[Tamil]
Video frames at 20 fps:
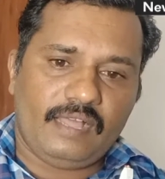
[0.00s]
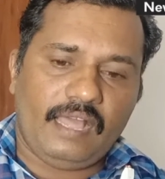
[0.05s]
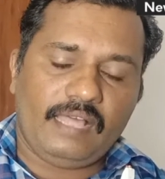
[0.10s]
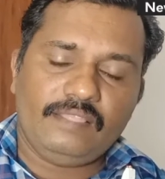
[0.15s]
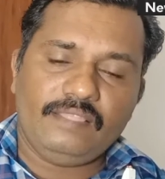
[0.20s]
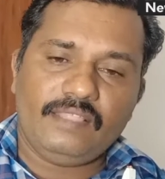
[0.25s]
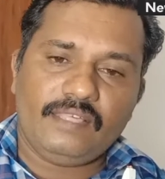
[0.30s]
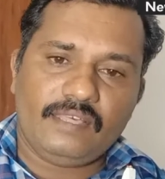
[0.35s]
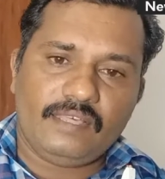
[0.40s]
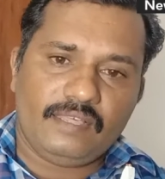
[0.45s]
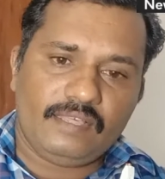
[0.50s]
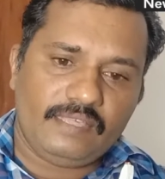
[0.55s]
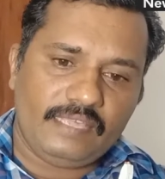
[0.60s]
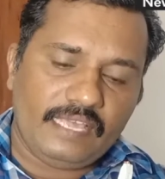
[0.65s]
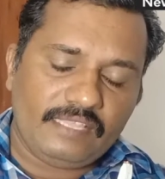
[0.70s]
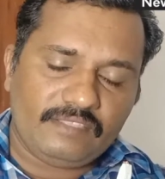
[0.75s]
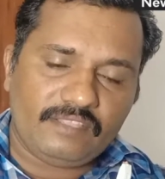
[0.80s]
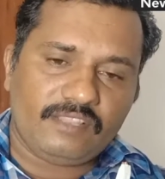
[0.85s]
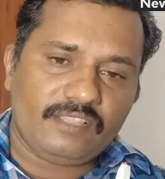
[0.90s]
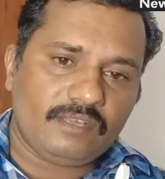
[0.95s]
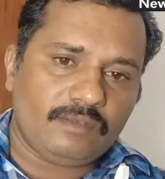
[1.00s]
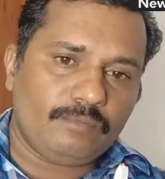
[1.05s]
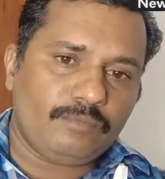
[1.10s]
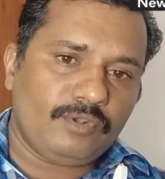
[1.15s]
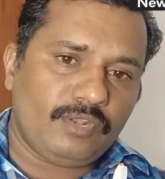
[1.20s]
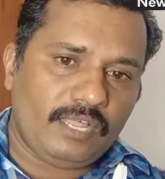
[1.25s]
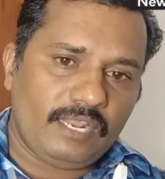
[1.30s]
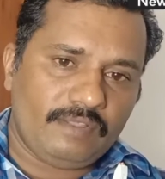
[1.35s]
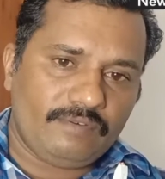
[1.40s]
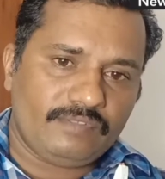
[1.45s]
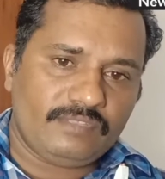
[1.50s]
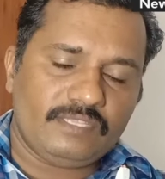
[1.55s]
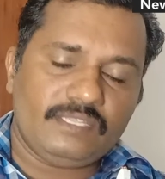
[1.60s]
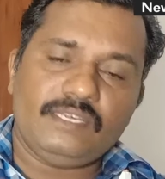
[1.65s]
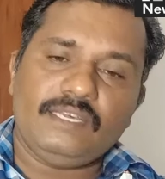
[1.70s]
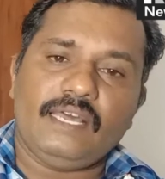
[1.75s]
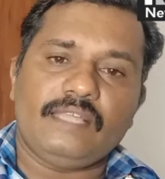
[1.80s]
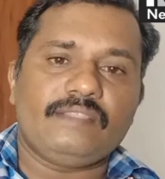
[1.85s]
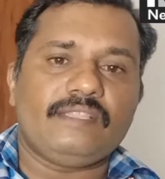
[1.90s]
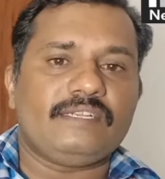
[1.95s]
அந்த ஏற்றுறதுக்கு முன்னால்
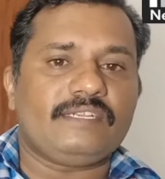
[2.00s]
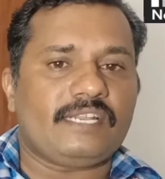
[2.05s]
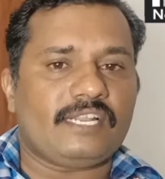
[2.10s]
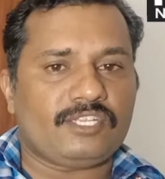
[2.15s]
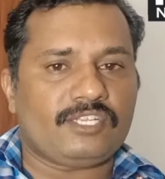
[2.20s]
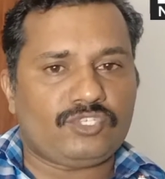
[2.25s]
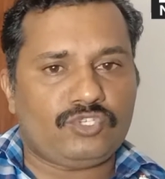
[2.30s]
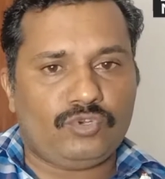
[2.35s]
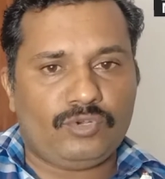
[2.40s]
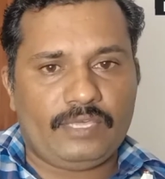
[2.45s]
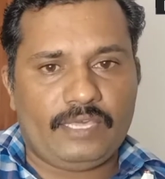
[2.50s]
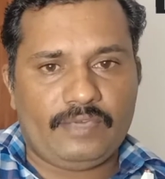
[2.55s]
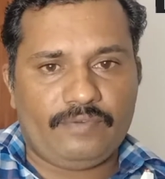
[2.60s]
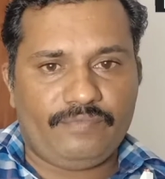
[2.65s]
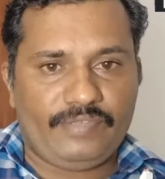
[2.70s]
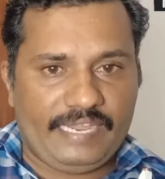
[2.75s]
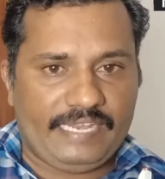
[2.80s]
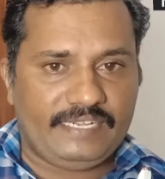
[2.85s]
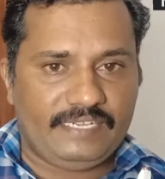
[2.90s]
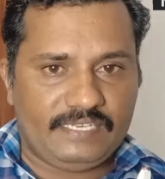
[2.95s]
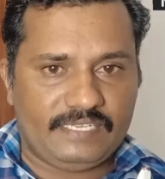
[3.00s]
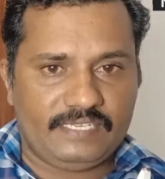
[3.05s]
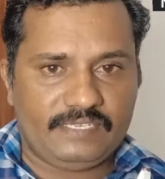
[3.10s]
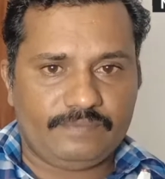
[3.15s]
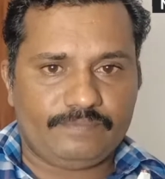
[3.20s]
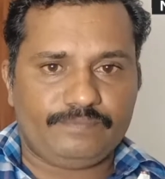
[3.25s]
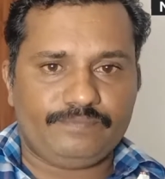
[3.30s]
வந்து அந்த ட்ரக்ஸோடைய வெயிட்டு